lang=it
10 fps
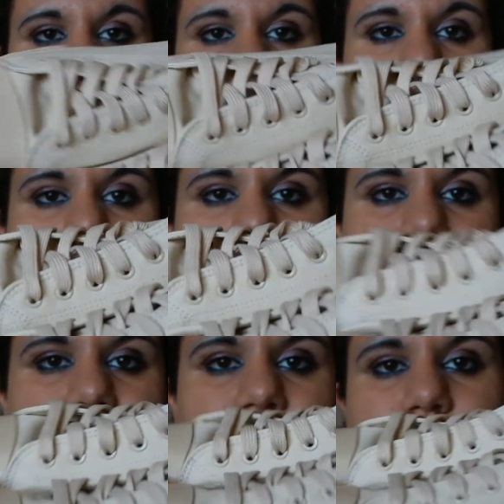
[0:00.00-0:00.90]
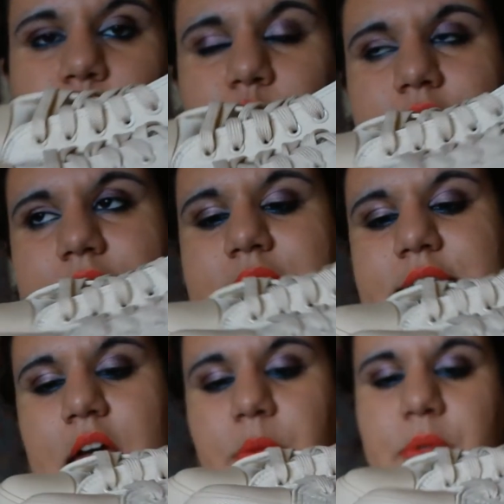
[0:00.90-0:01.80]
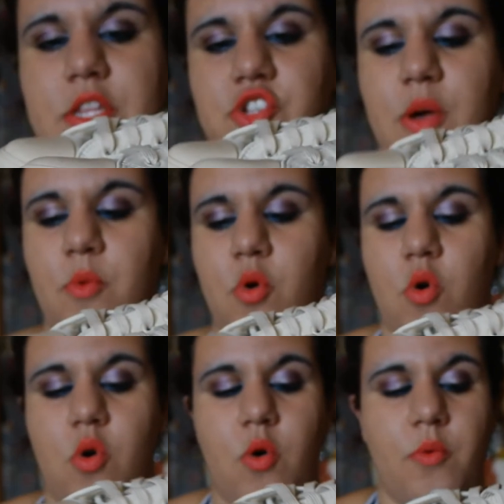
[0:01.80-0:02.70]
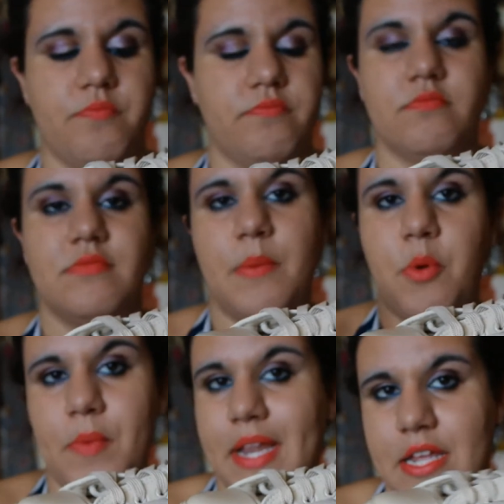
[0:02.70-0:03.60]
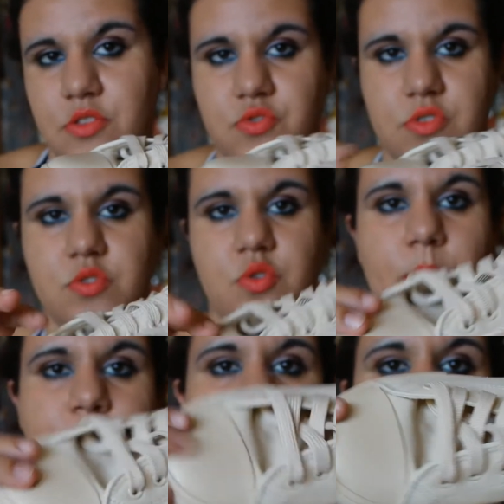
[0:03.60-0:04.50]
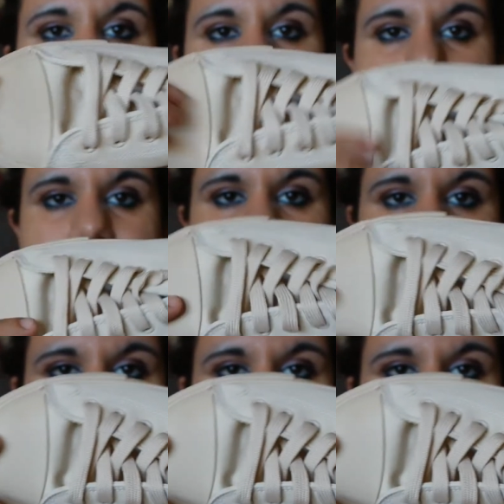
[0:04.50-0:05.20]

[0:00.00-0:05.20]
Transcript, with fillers: e sono appunto delle scarpe diciamo da pomeriggio insomma e